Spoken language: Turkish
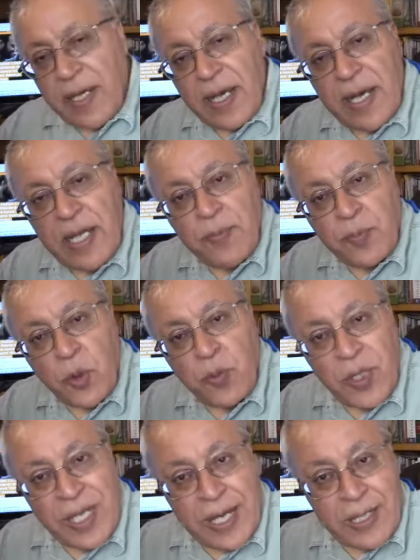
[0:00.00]
en
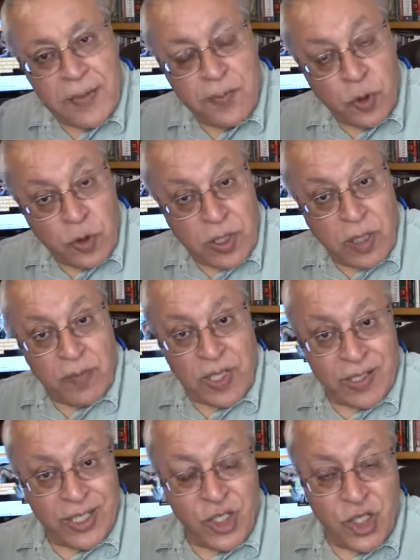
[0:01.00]
popüler
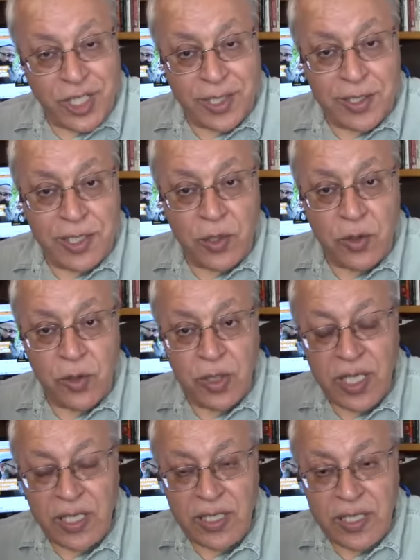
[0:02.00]
programlarına
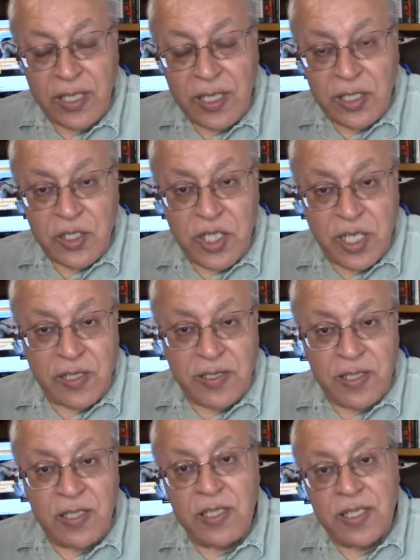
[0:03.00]
çıkartılıyorlar.
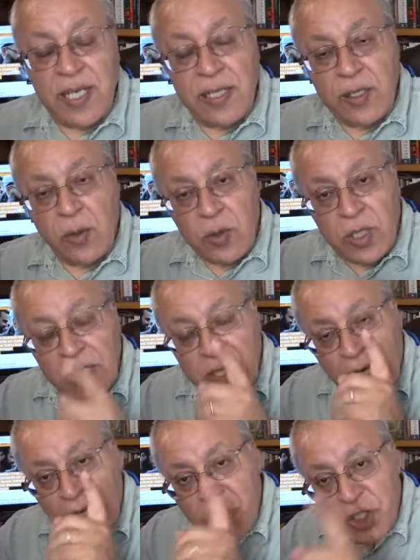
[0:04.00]
Çıkartılırken de
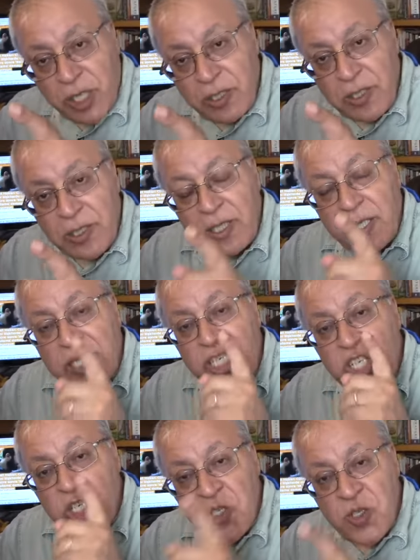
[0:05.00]
onların alçaklıkları,
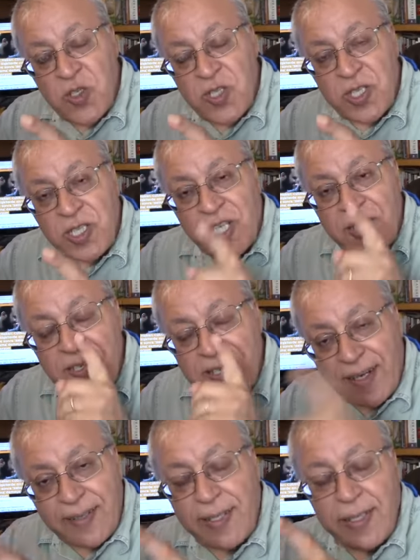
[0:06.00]
hırsızlıkları,
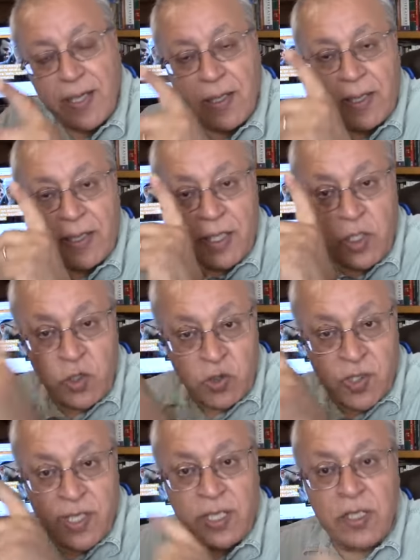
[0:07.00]
sahtekarlıkları
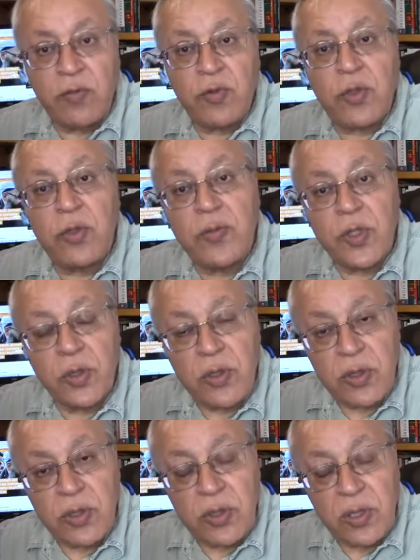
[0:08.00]
yüzlerden
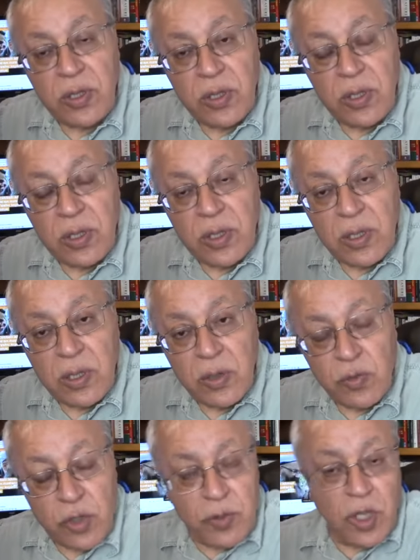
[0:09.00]
vurulmuyor.
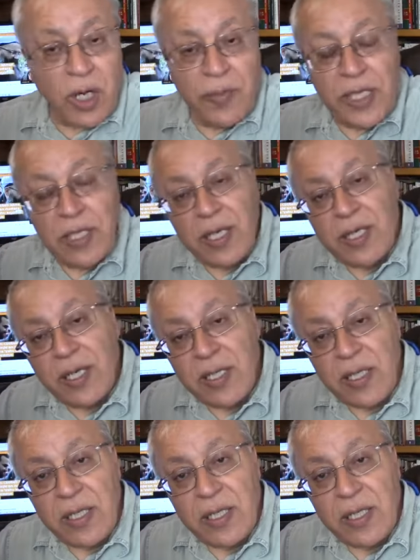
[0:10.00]
Vurmuyor Ahmet Hakan.